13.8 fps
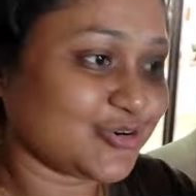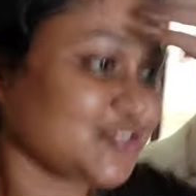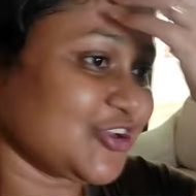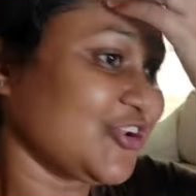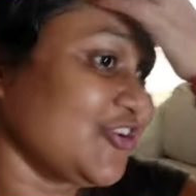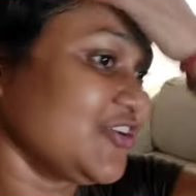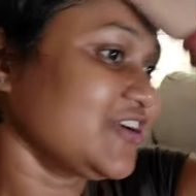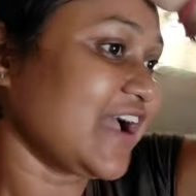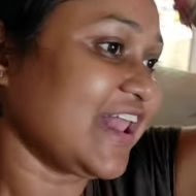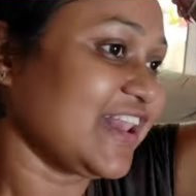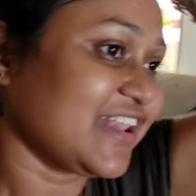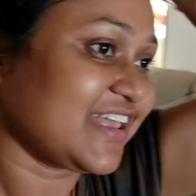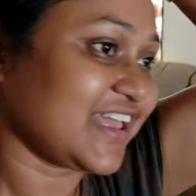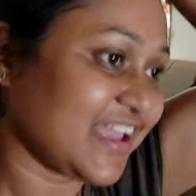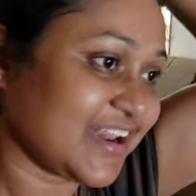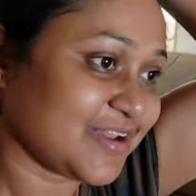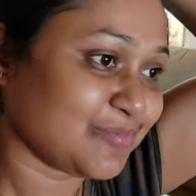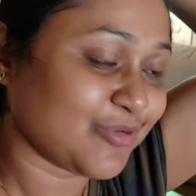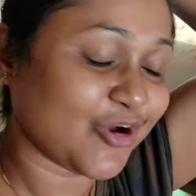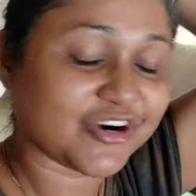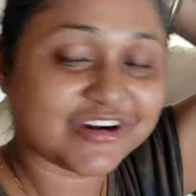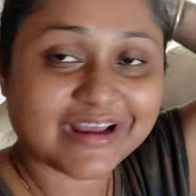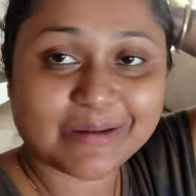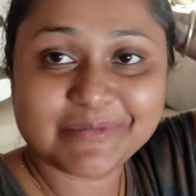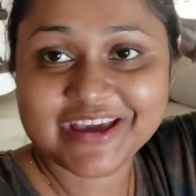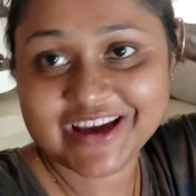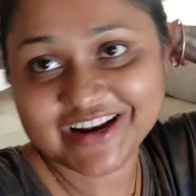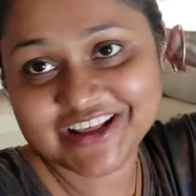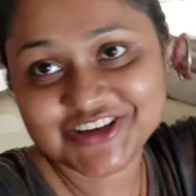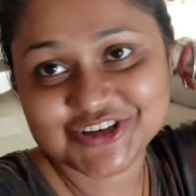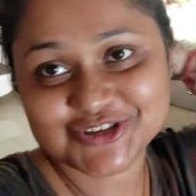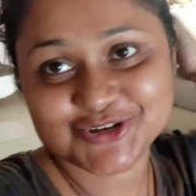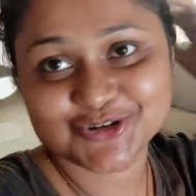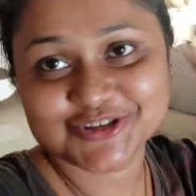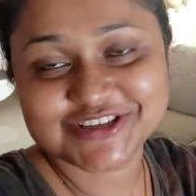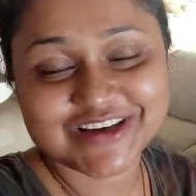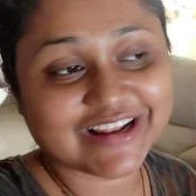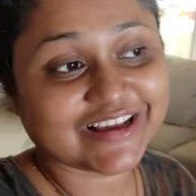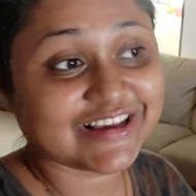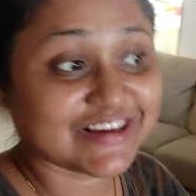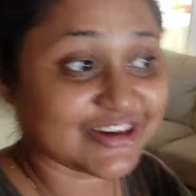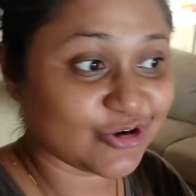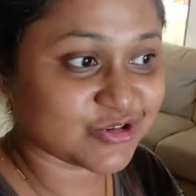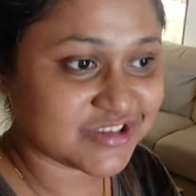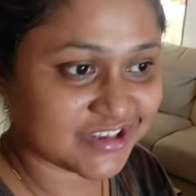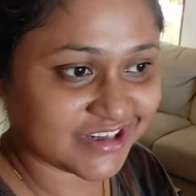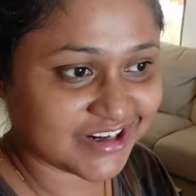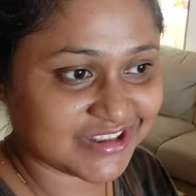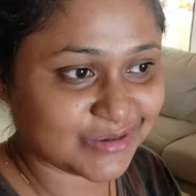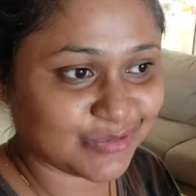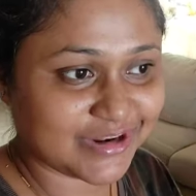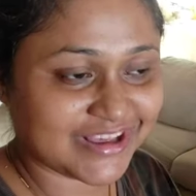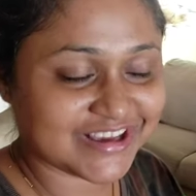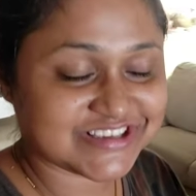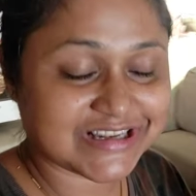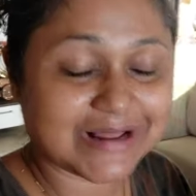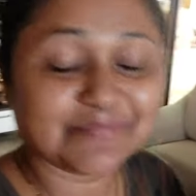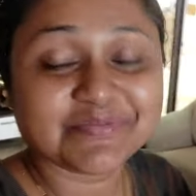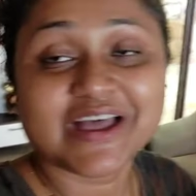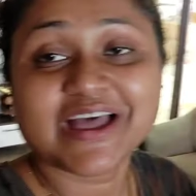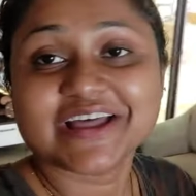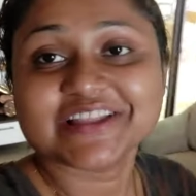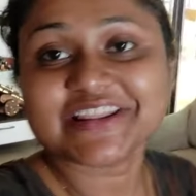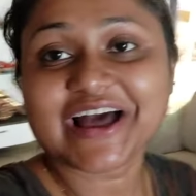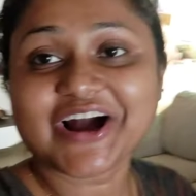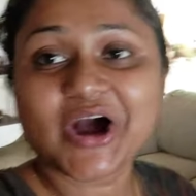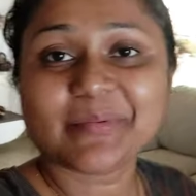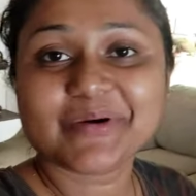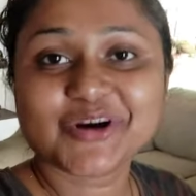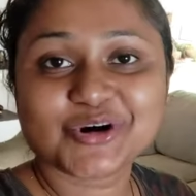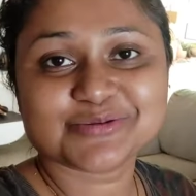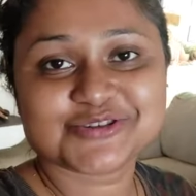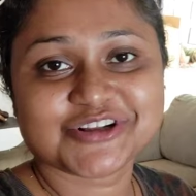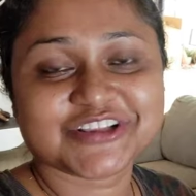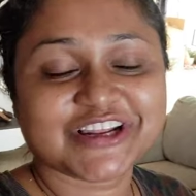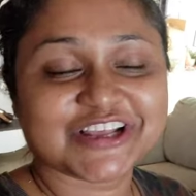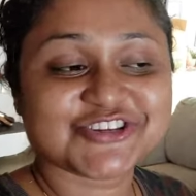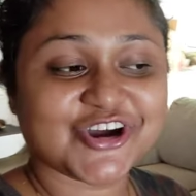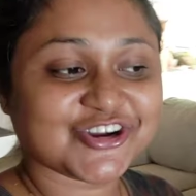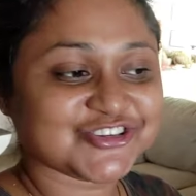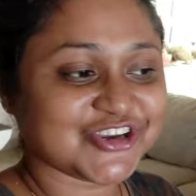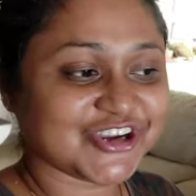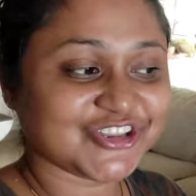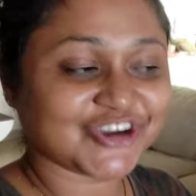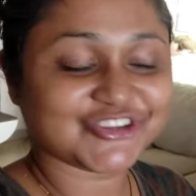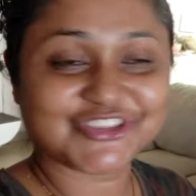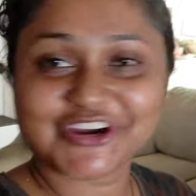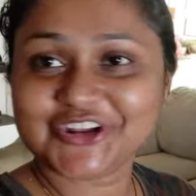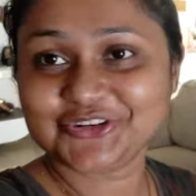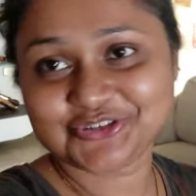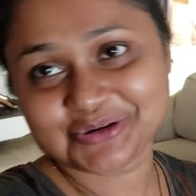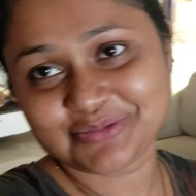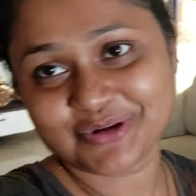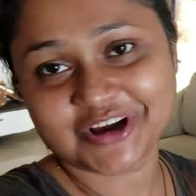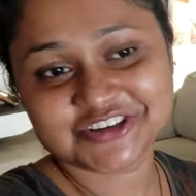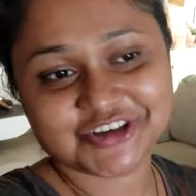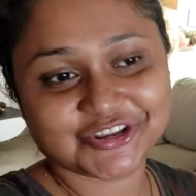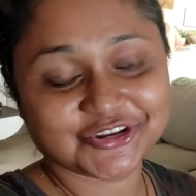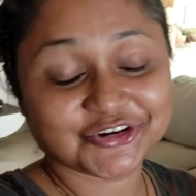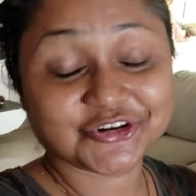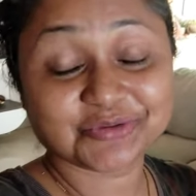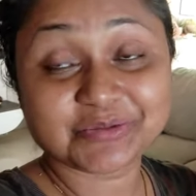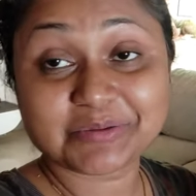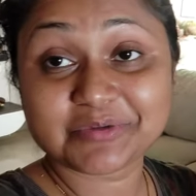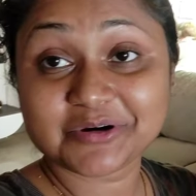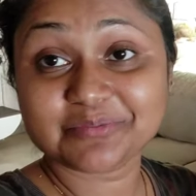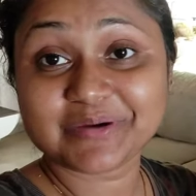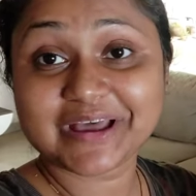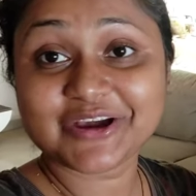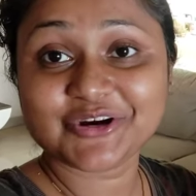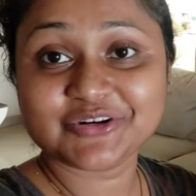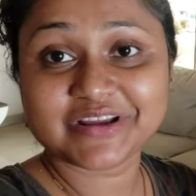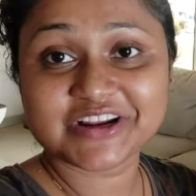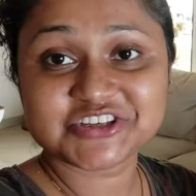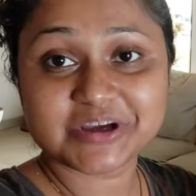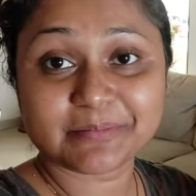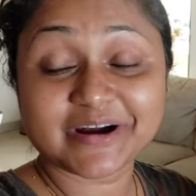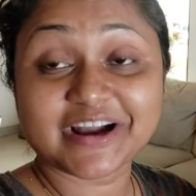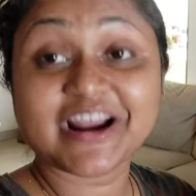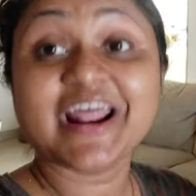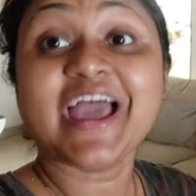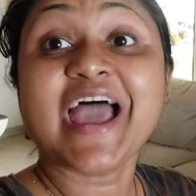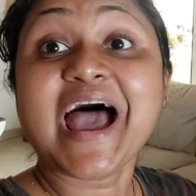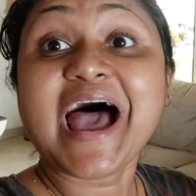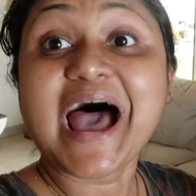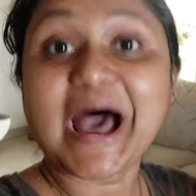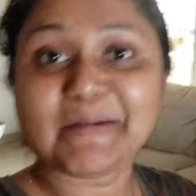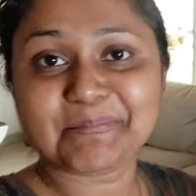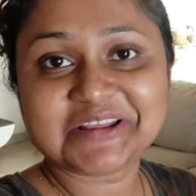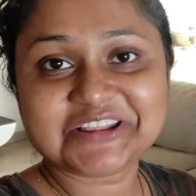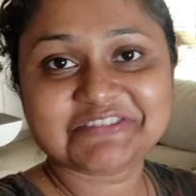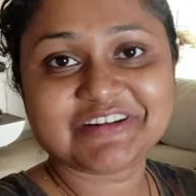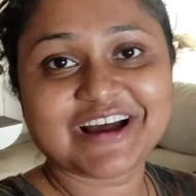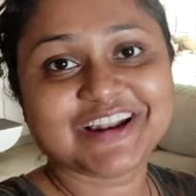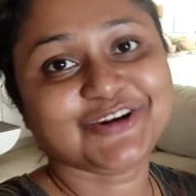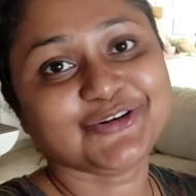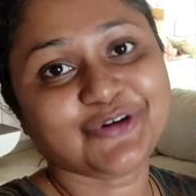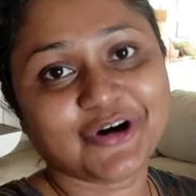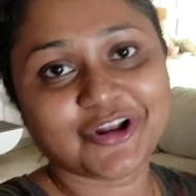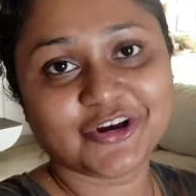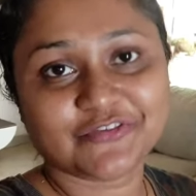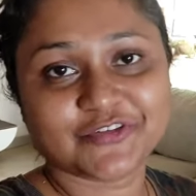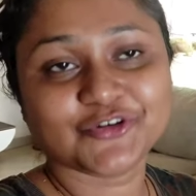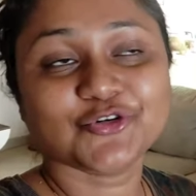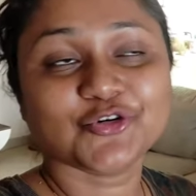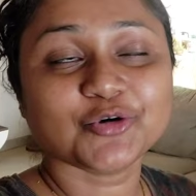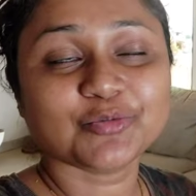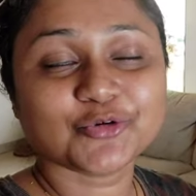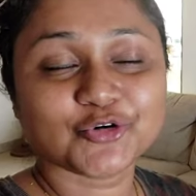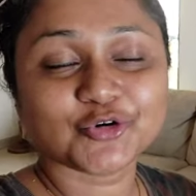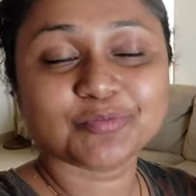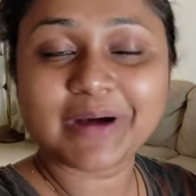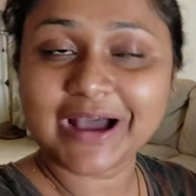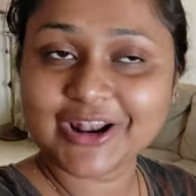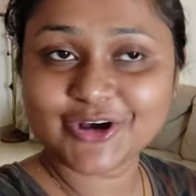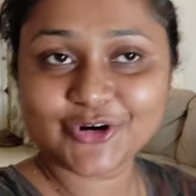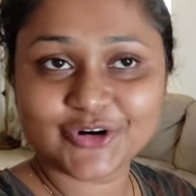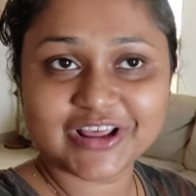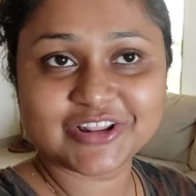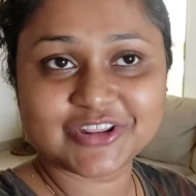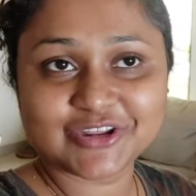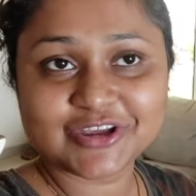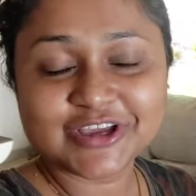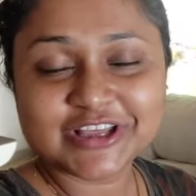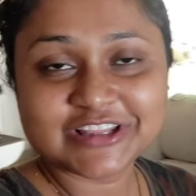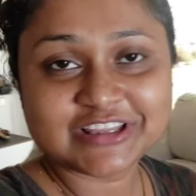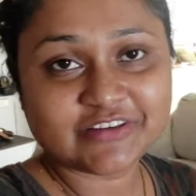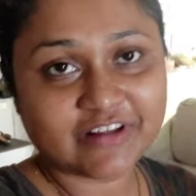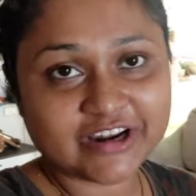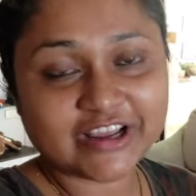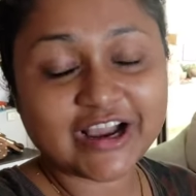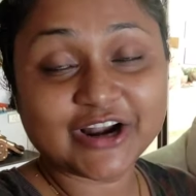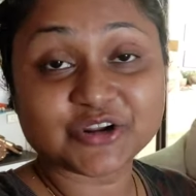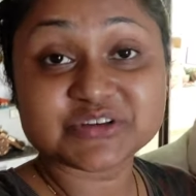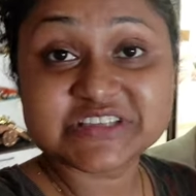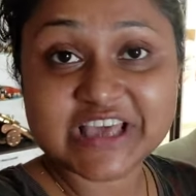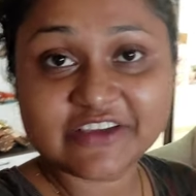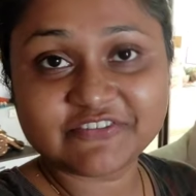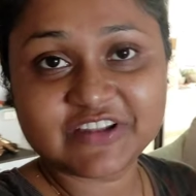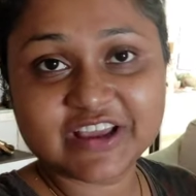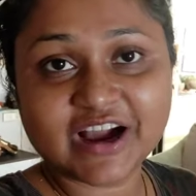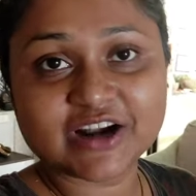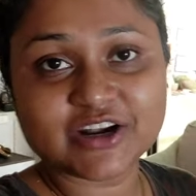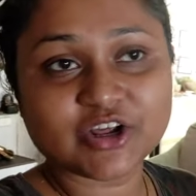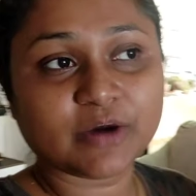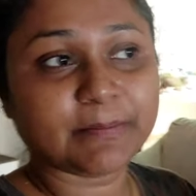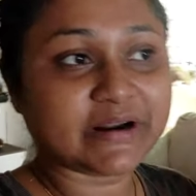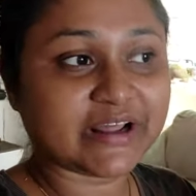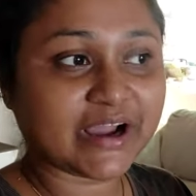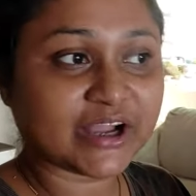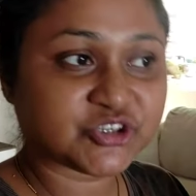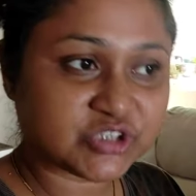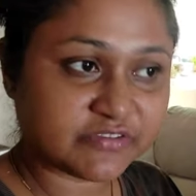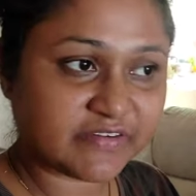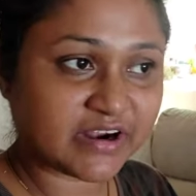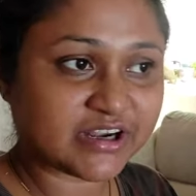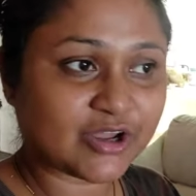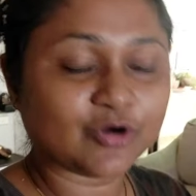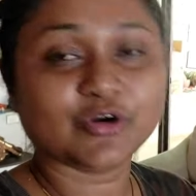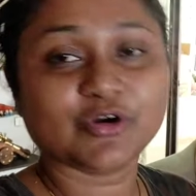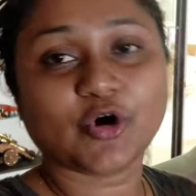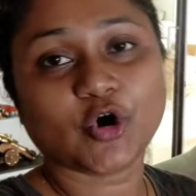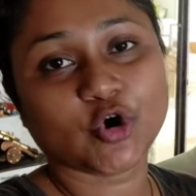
তো চলো কালকের ব্লগটা আমি এখানেই শেষ করছি কালকে ক্লোজিংটা নিতে ভুলে গেছিলাম দেখা হবে খুব জলদি একটা ঝকঝকে তখন নতুন ব্লগ সাথে তখন অব্দি বাই গুড নাইট সবাকার হ্যাপি দিওয়ালি টু অল অফ ইউ খুব খুব ভালো করে দিওয়ালিটা কাটাও সেফলি কাটাও পাটাকা যদি ফাটাও